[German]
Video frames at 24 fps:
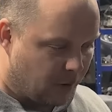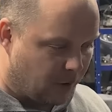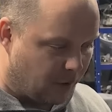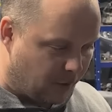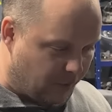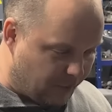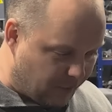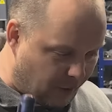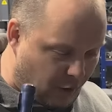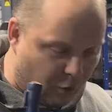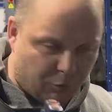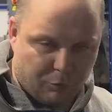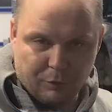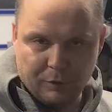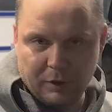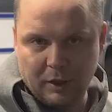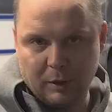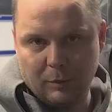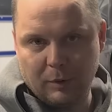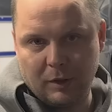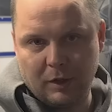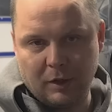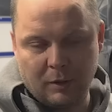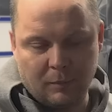Ich
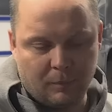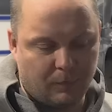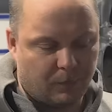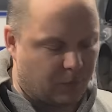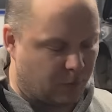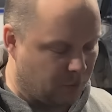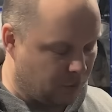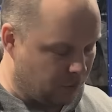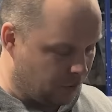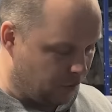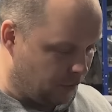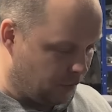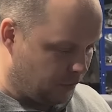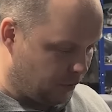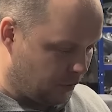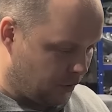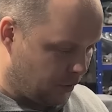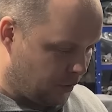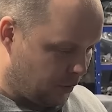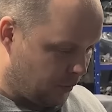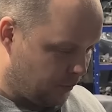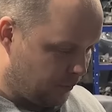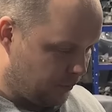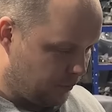telefoniere mit ihm und
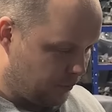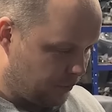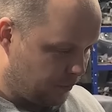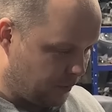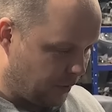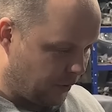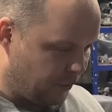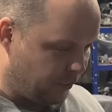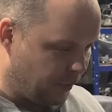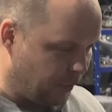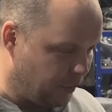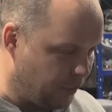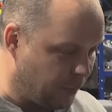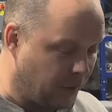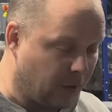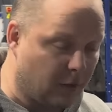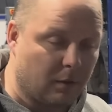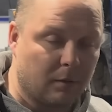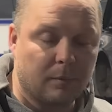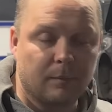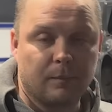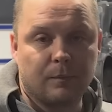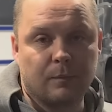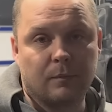ähm, das Feedback